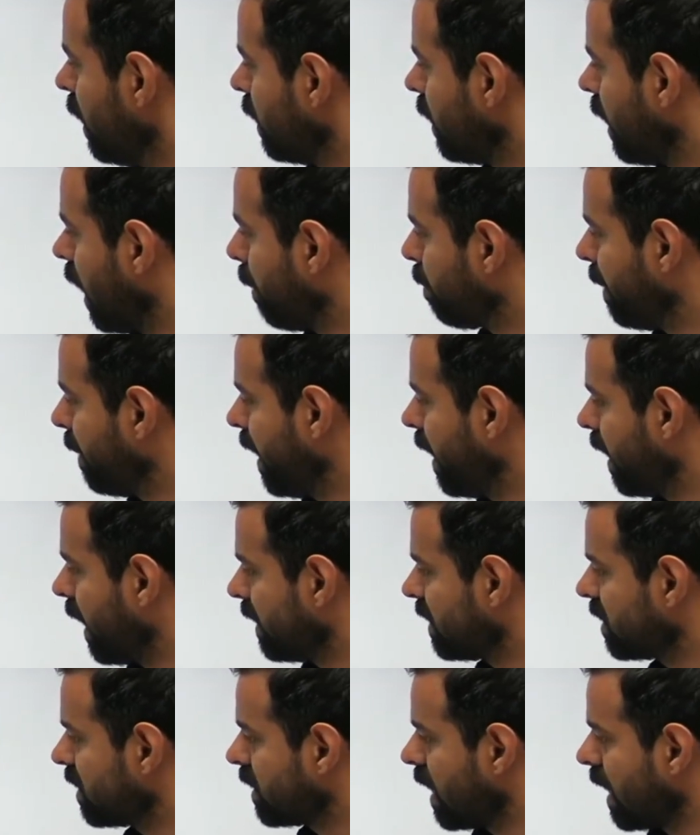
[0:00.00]
यहाँ पे
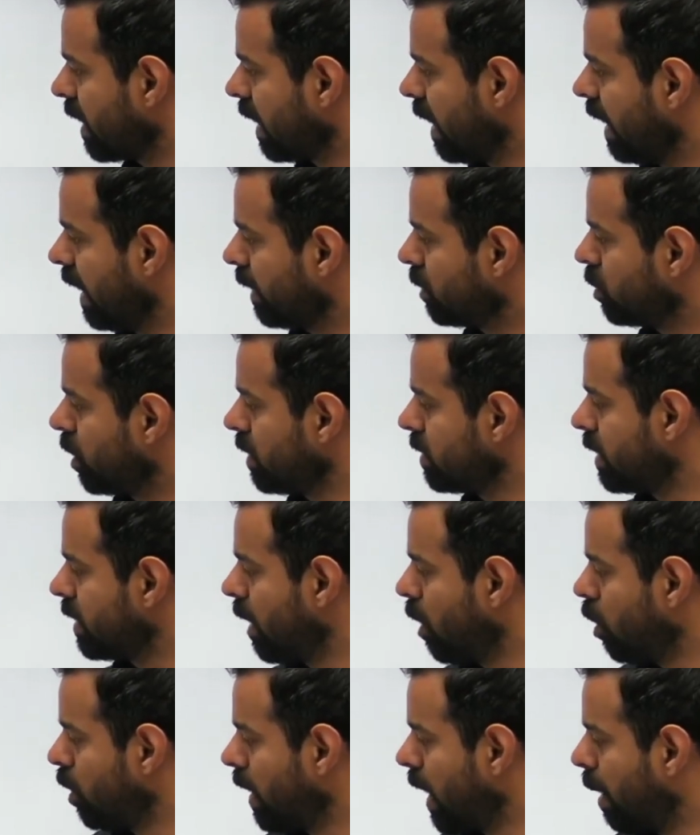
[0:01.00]
राजस्थान के इलेक्शंस
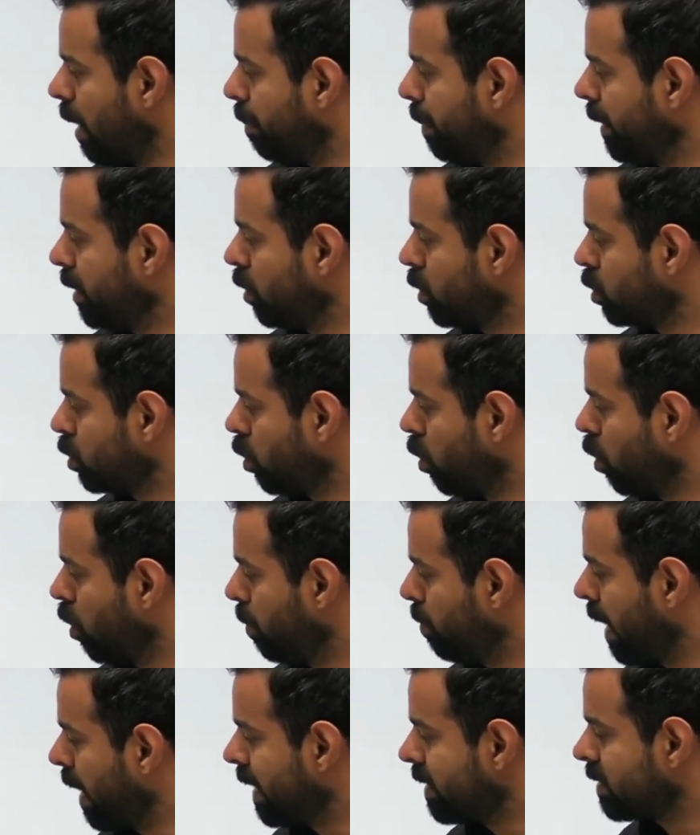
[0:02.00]
हैं और यहाँ पे
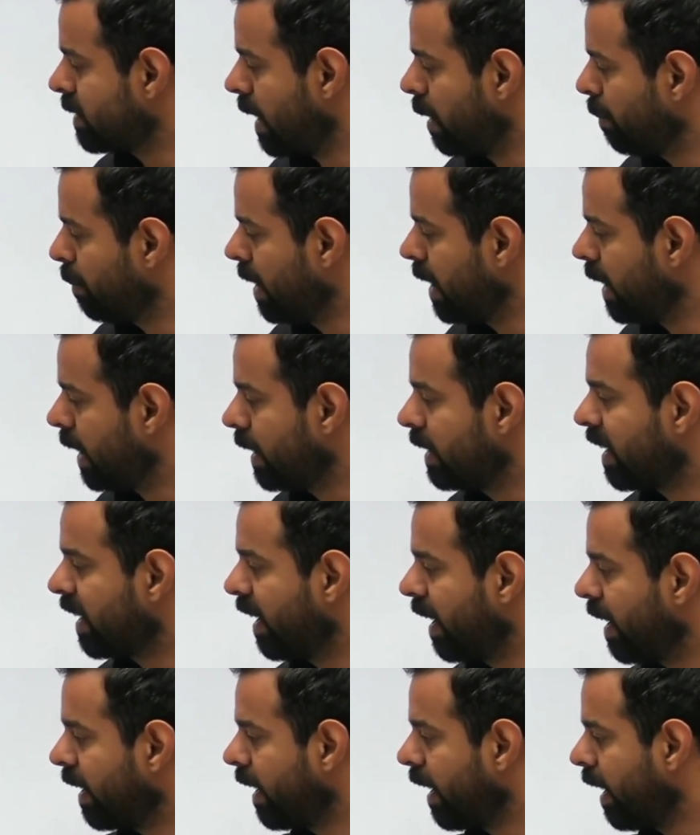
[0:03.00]
दोस्तों मैरिज सेरेमनी का
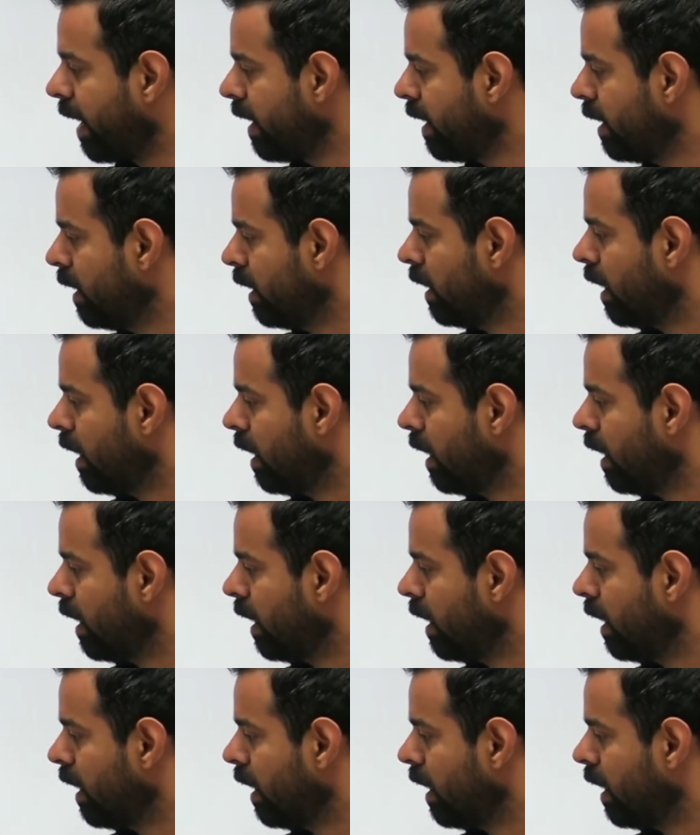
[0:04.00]
दिखाया गया है